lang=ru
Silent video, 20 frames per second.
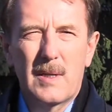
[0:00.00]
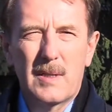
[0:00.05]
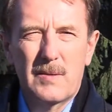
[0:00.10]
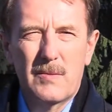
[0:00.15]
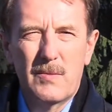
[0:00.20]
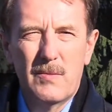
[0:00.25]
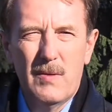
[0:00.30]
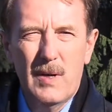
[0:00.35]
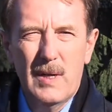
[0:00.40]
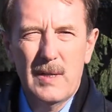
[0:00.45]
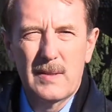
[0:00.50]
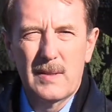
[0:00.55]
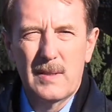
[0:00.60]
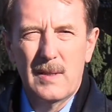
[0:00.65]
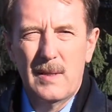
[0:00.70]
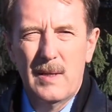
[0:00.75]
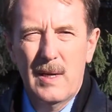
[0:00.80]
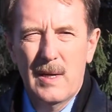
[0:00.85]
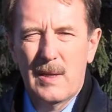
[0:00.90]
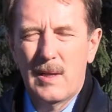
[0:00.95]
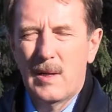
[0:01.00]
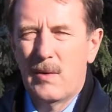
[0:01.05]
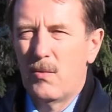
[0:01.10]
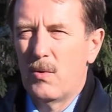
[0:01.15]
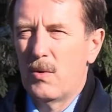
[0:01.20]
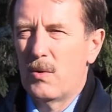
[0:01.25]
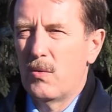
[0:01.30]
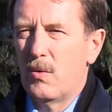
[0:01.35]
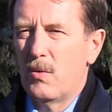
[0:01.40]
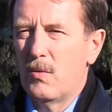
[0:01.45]
развивался, ни
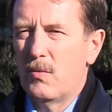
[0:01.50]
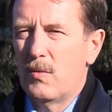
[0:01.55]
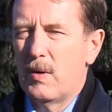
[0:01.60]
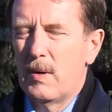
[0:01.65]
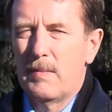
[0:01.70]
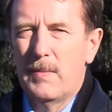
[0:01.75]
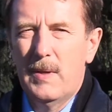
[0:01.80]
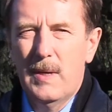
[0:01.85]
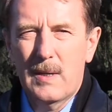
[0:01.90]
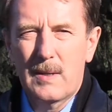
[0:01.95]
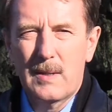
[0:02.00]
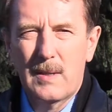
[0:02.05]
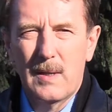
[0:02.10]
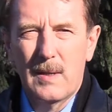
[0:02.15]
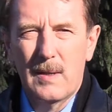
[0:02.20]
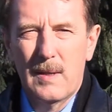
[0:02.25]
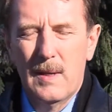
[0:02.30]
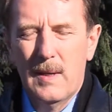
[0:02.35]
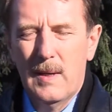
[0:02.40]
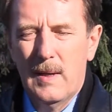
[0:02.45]
одного нового объекта.